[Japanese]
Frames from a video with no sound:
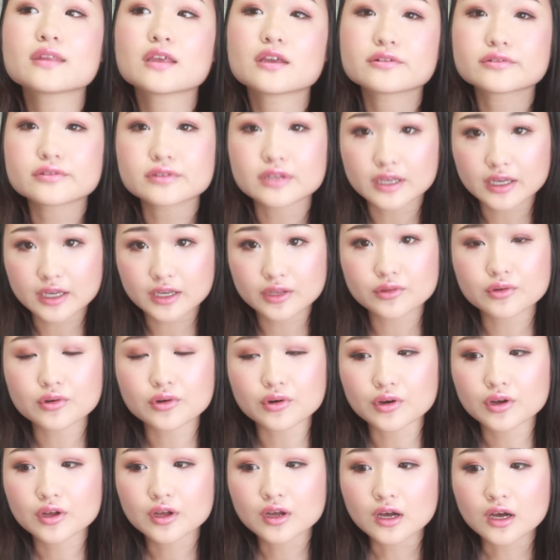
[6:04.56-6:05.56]
ているんだけ
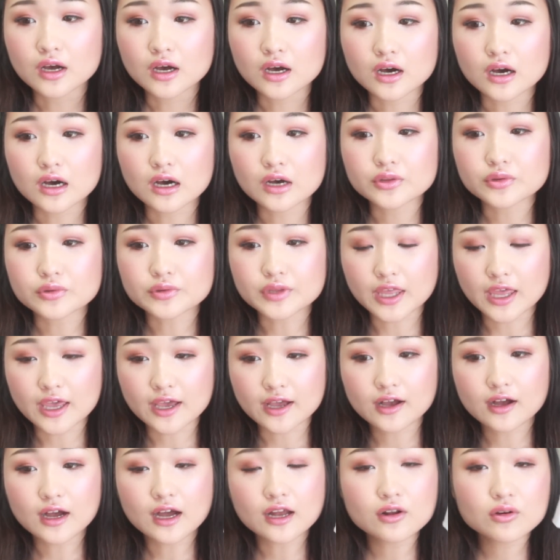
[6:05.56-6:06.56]
どあの
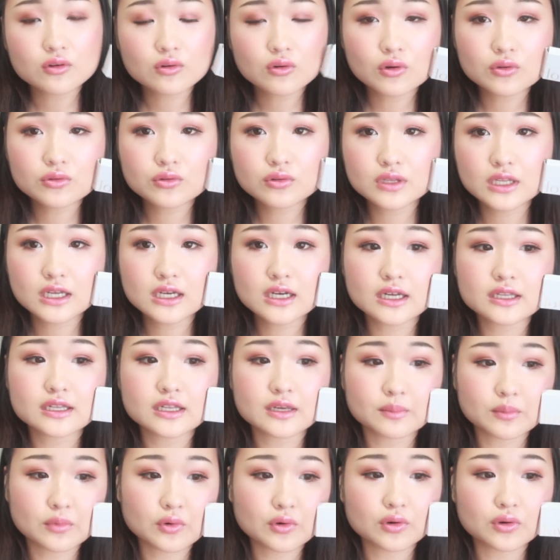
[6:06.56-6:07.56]
ねカラコンの中
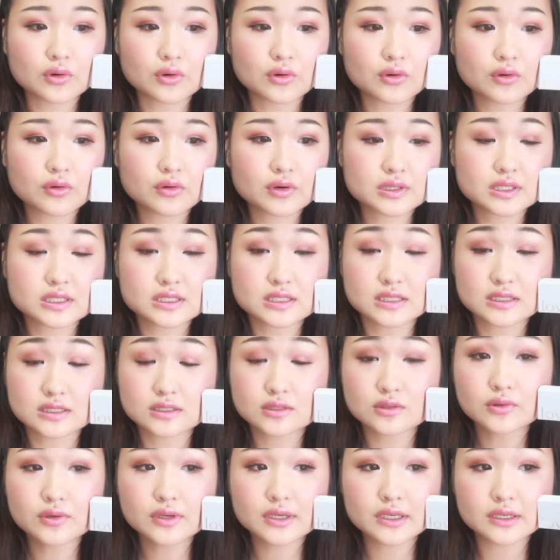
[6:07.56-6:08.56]
でも私
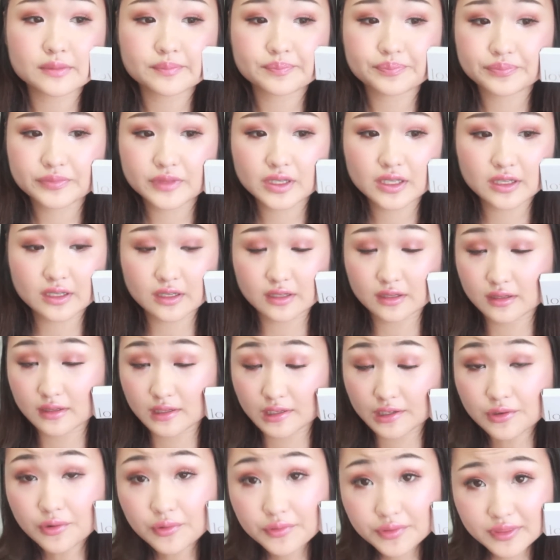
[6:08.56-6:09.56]
すごい
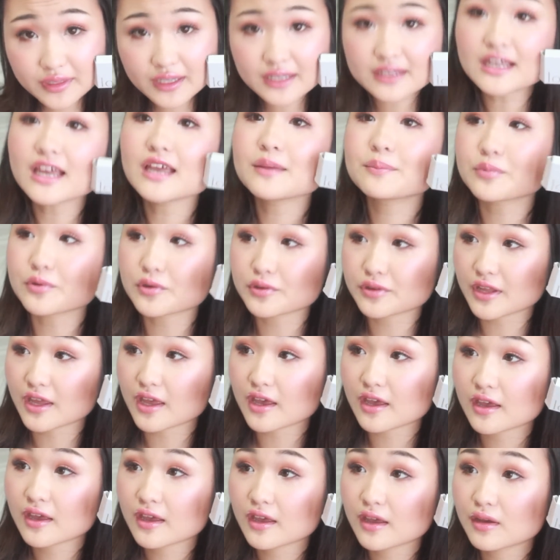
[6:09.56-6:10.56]
いろんなタイプを
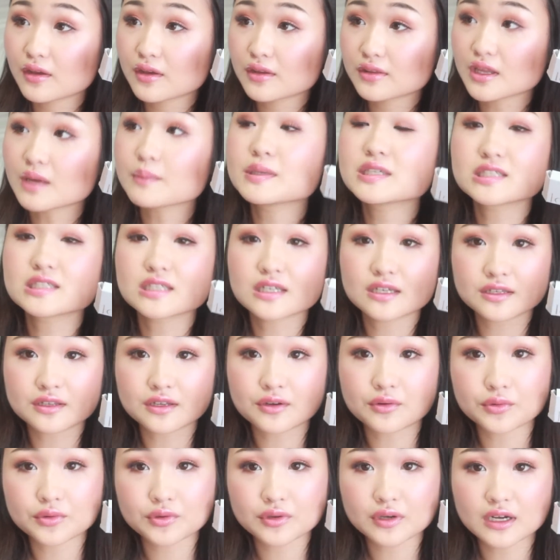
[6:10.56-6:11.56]
ね試してき
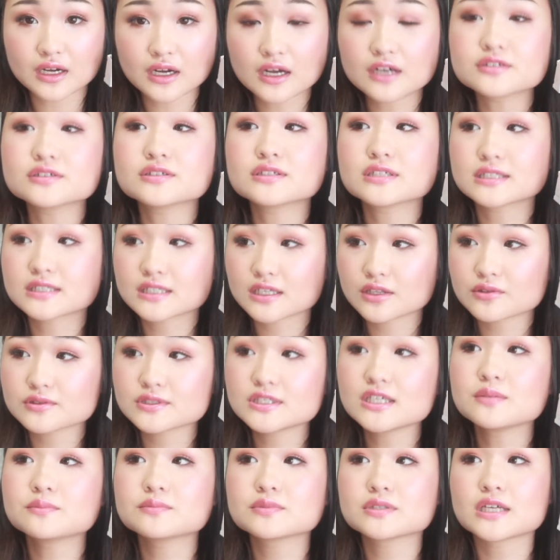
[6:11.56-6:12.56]
たことがあるんですけど
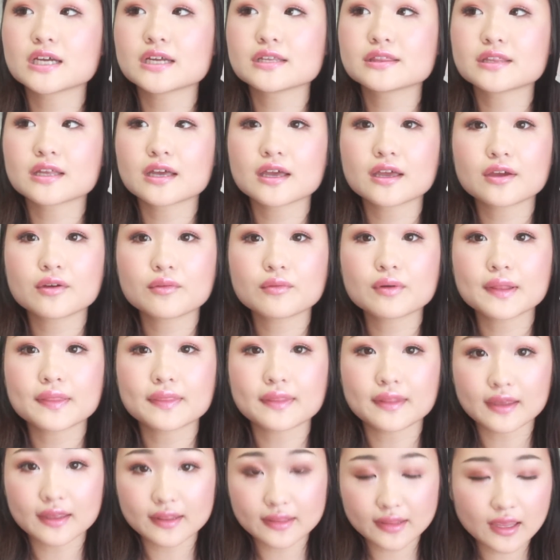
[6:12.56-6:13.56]
全部大体
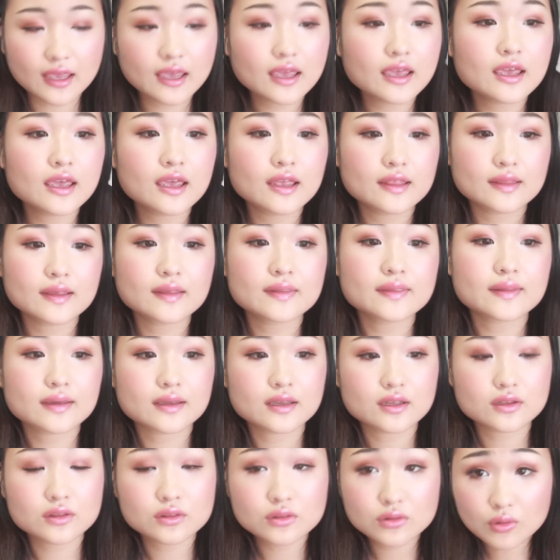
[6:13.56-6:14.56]
ワンデーねなんだ
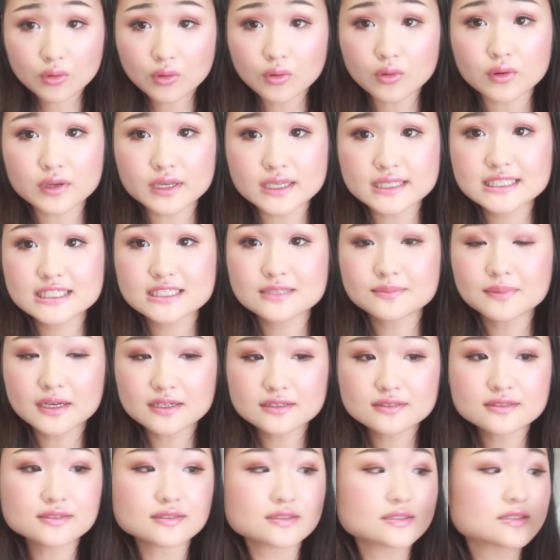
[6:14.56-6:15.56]
けど一
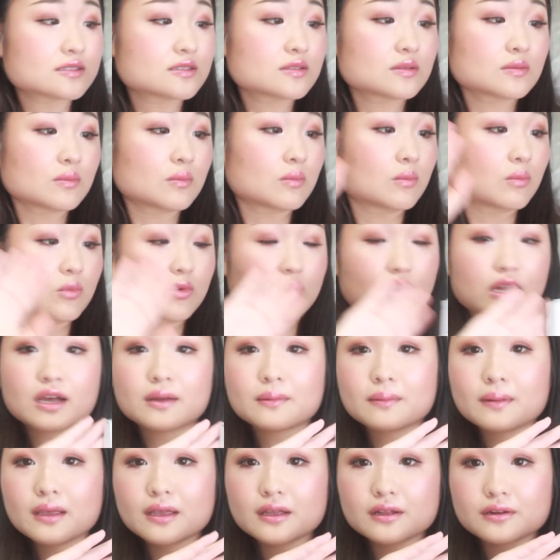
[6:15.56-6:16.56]
番もう
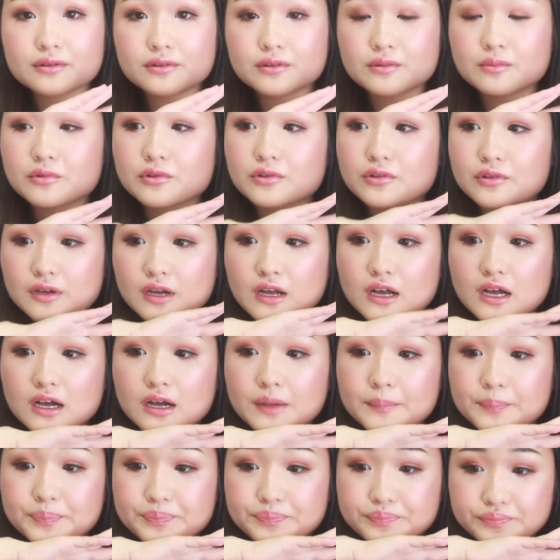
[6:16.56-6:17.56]
ラベールのもの
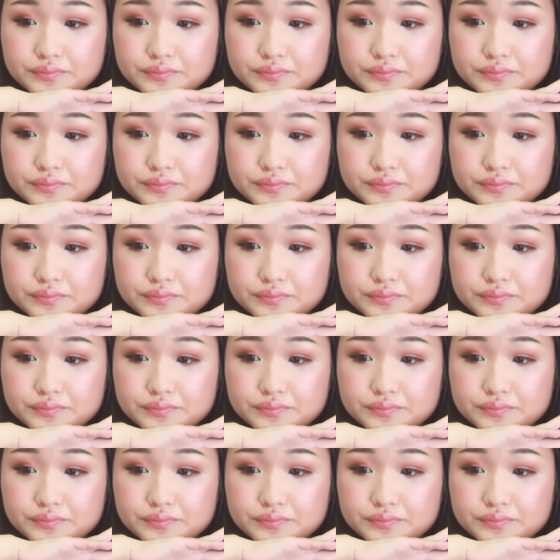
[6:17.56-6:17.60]
が